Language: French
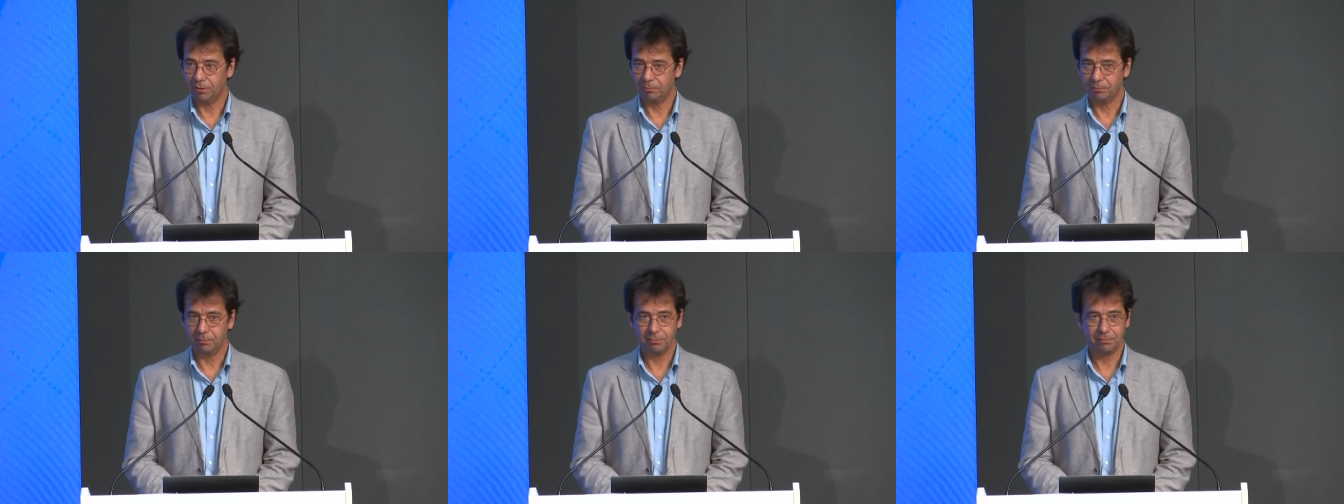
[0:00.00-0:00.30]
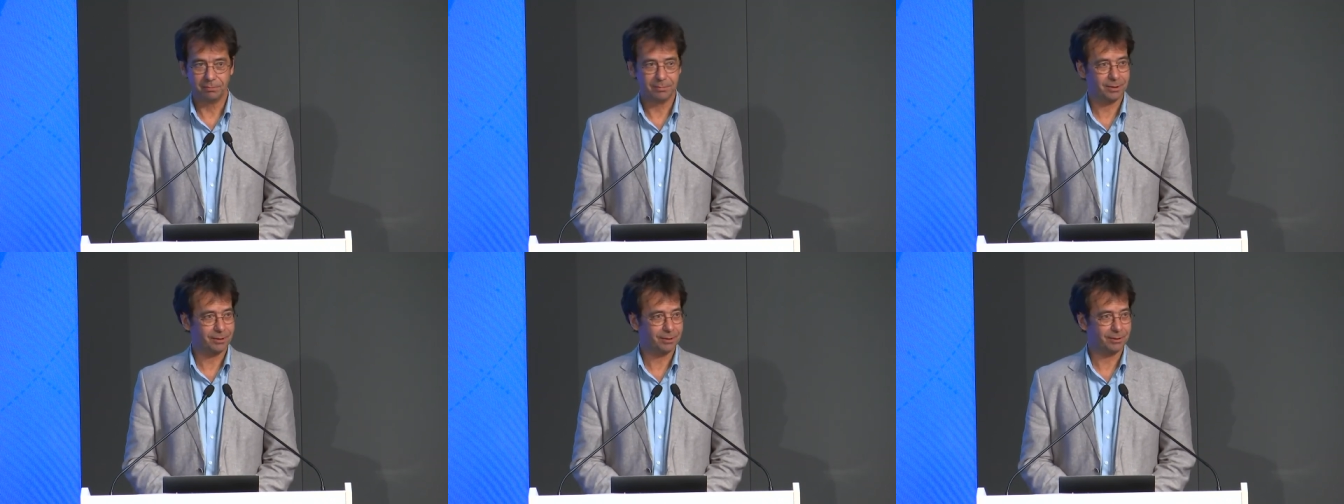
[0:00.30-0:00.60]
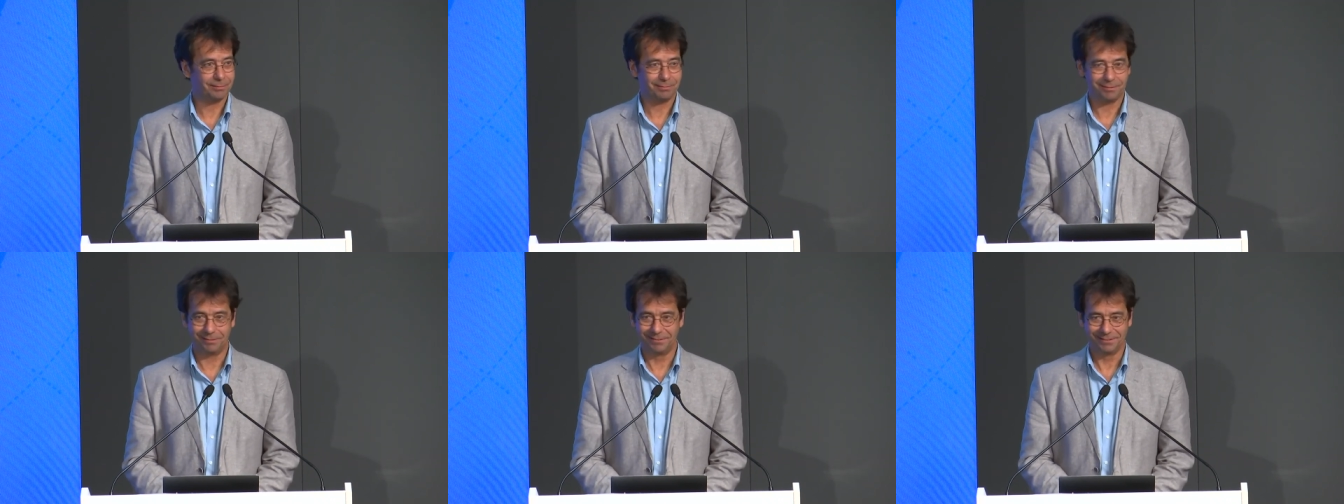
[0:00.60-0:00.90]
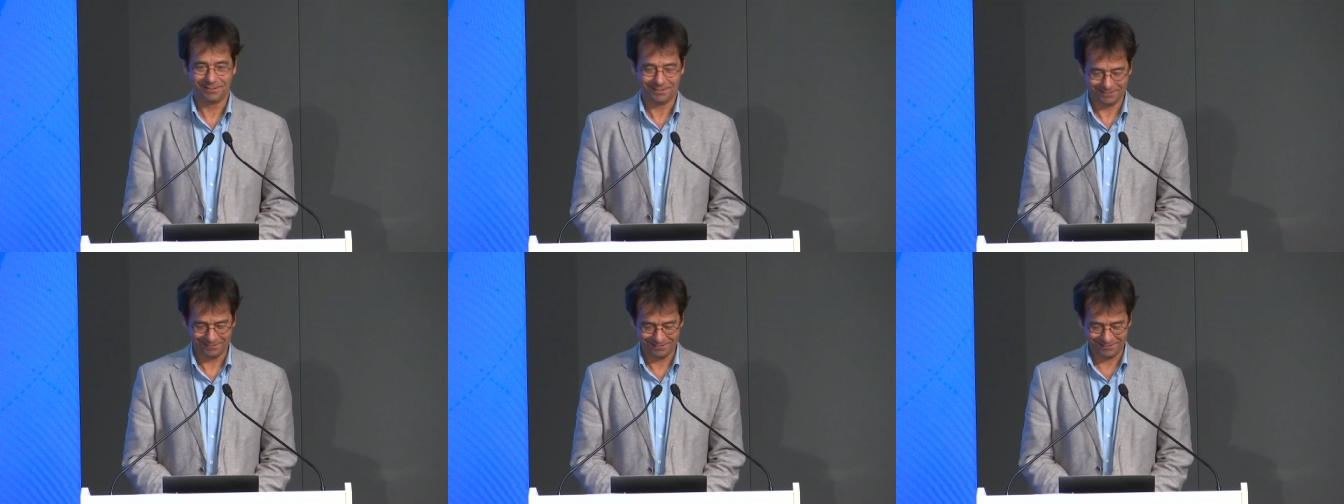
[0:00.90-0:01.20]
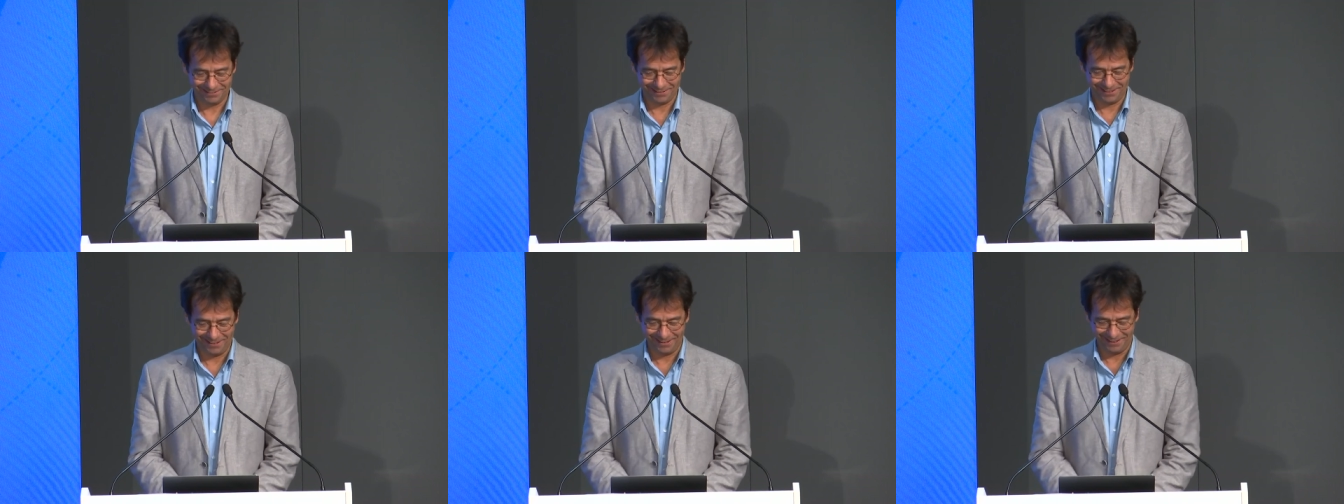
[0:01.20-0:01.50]
j'ai 15 minutes de plus, je
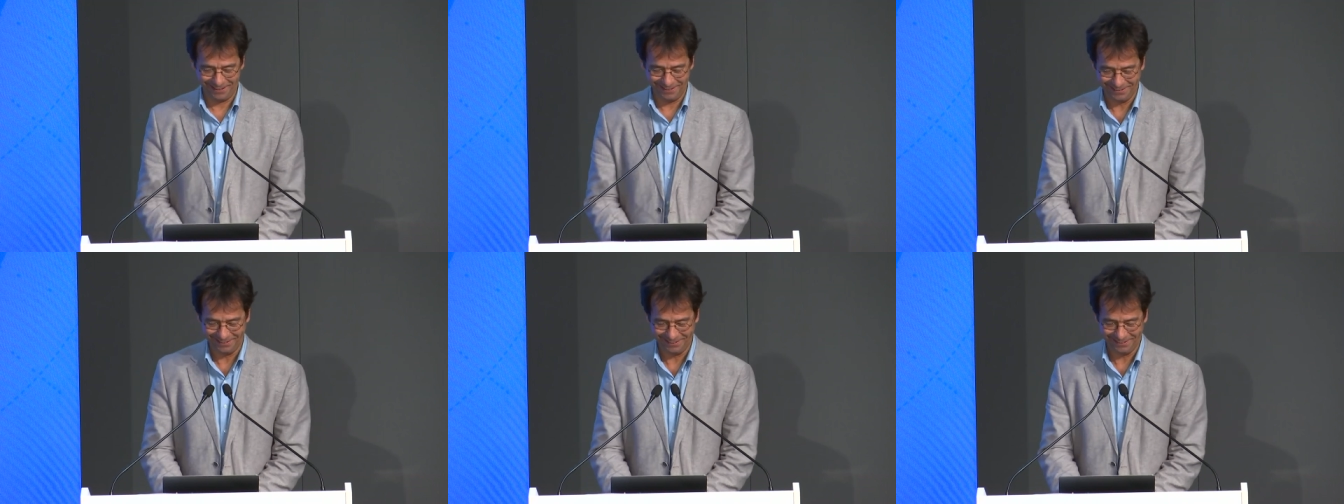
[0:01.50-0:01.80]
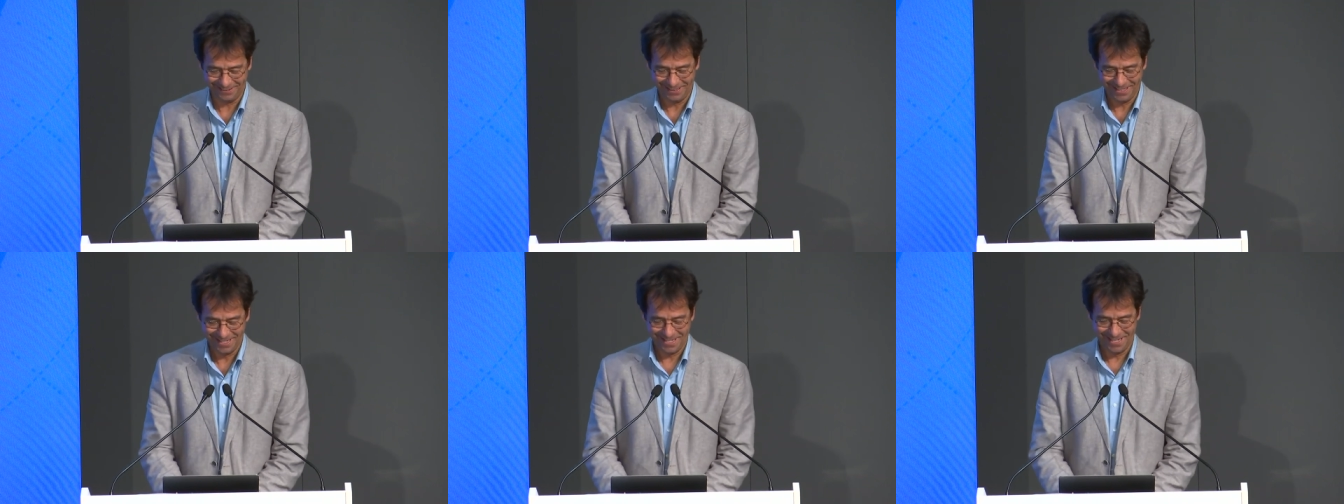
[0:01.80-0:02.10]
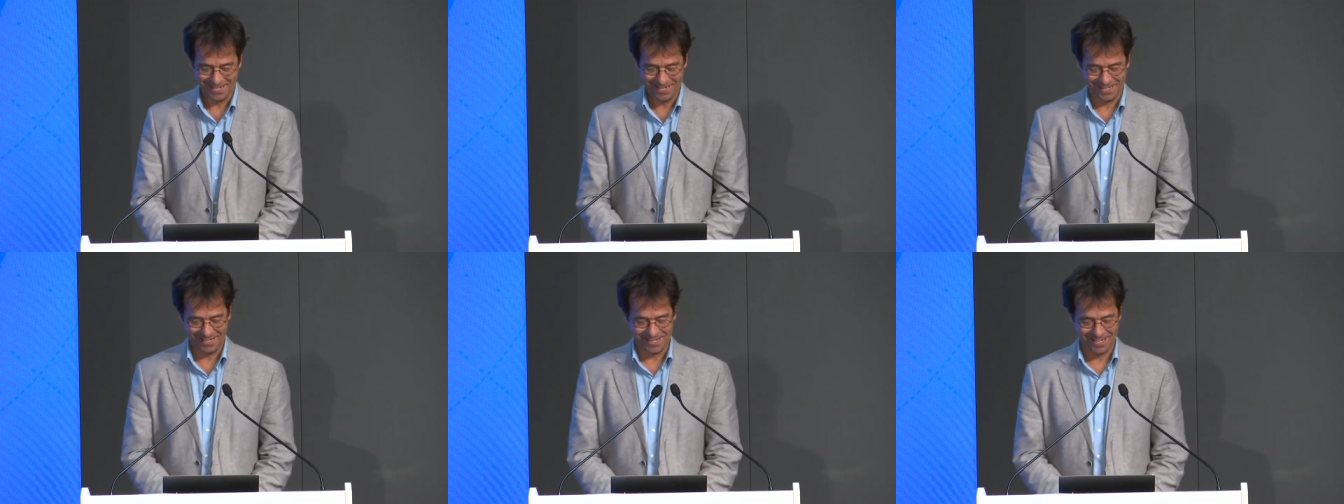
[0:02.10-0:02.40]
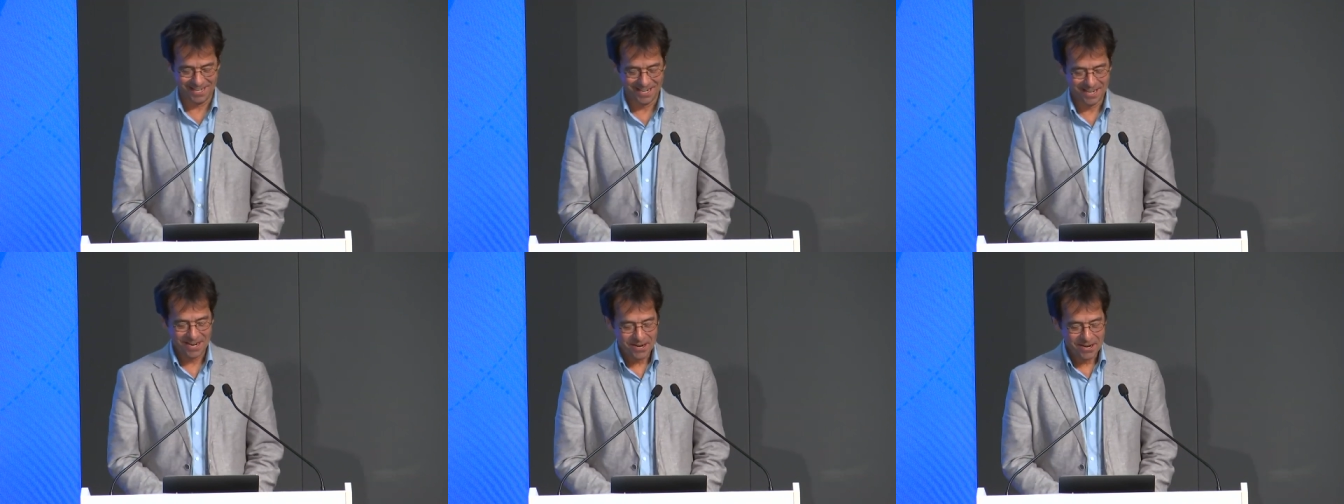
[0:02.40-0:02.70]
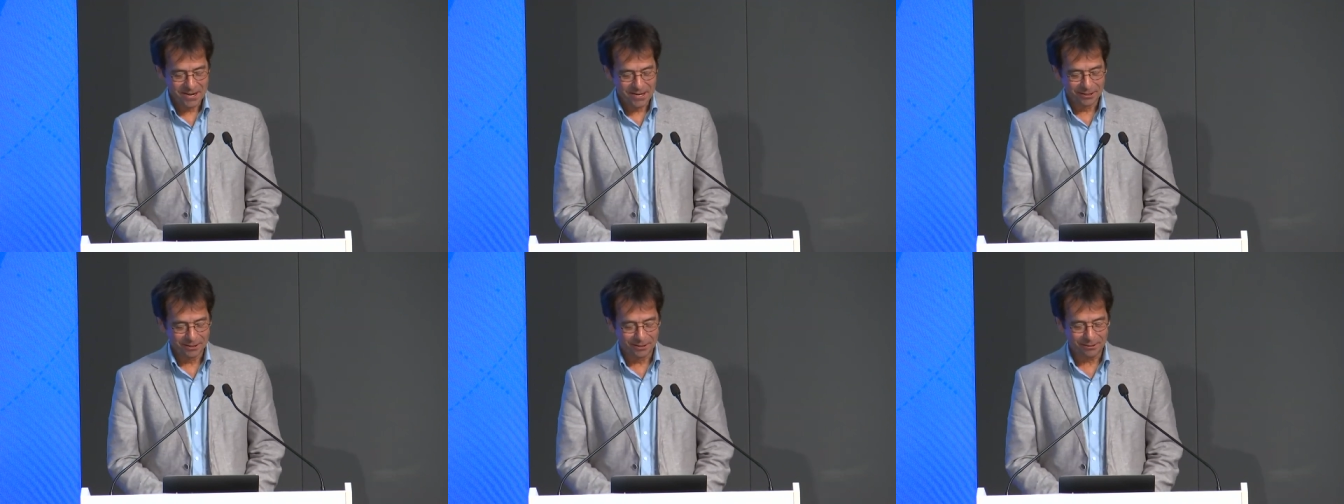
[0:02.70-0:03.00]
peux les détailler
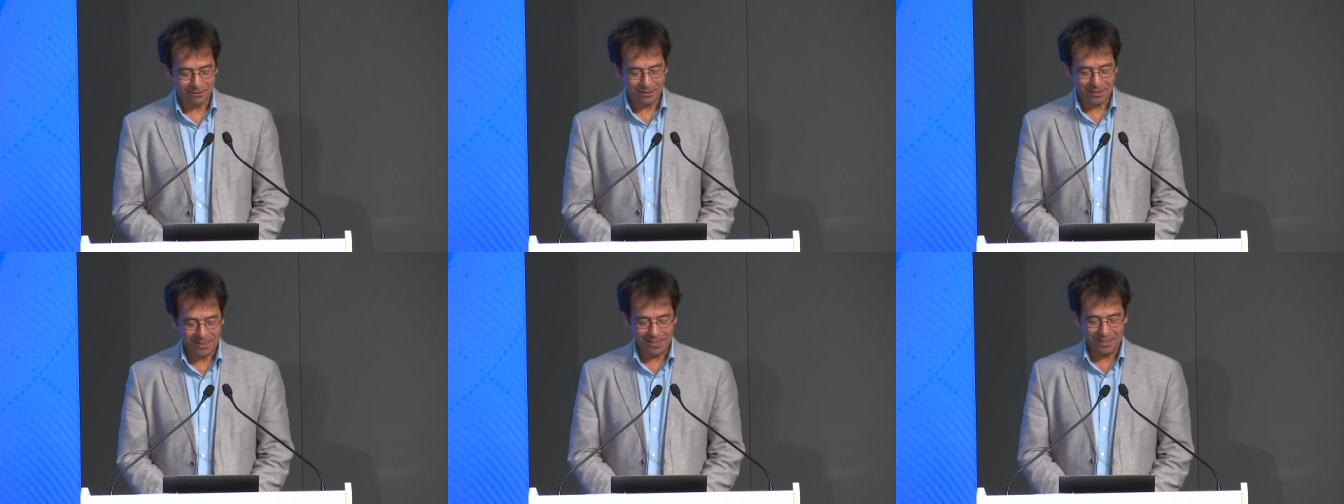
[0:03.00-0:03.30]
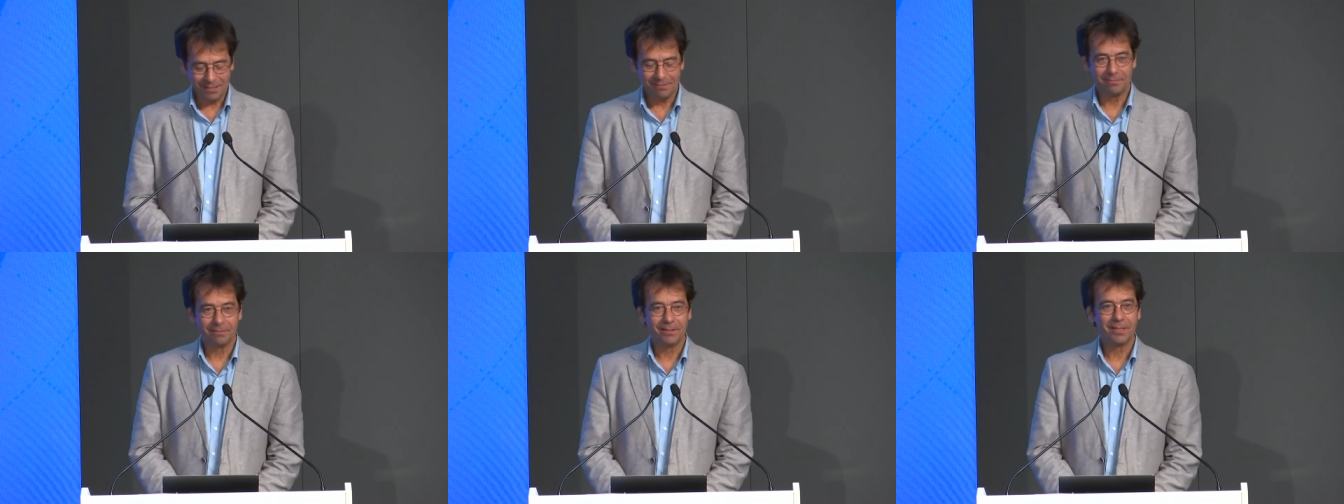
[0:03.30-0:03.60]
Non, d'accord.